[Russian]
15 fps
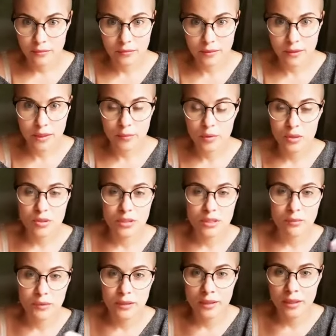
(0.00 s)
Я просто не
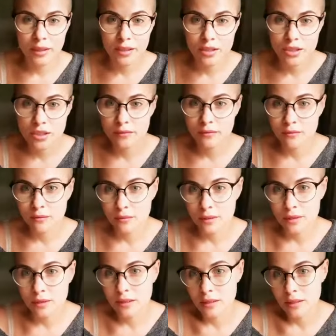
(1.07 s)
поняла, Хачи, ну,
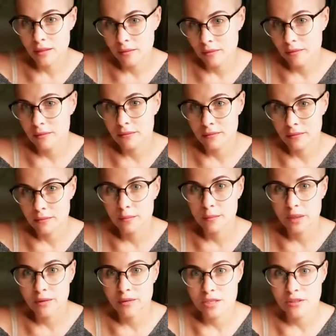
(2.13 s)
я, наверное,
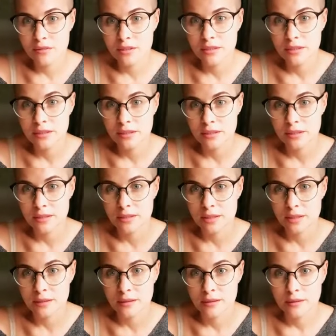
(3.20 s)
про вашего сына
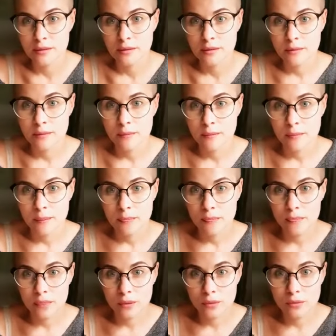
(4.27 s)
сказали.
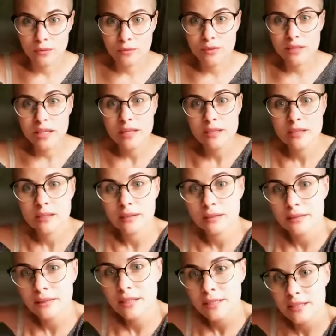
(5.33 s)
Ну, знаете,
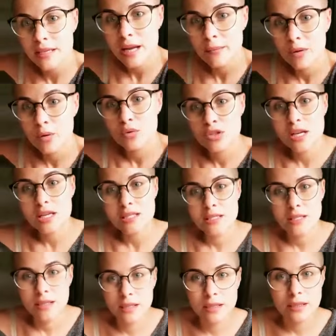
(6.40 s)
здесь самое
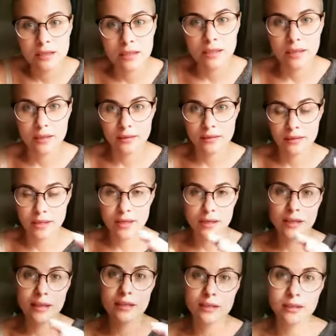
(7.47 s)
ужасное – это
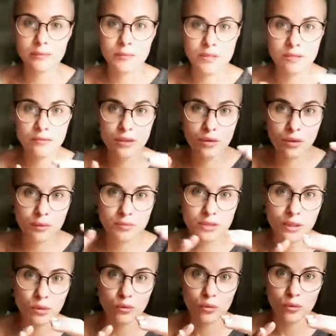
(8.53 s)
накалять атмосферу и
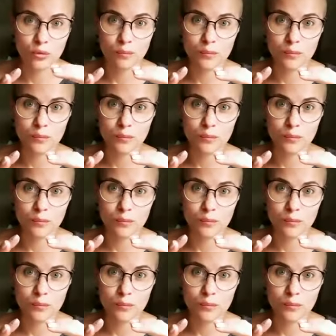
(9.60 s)
обстановку.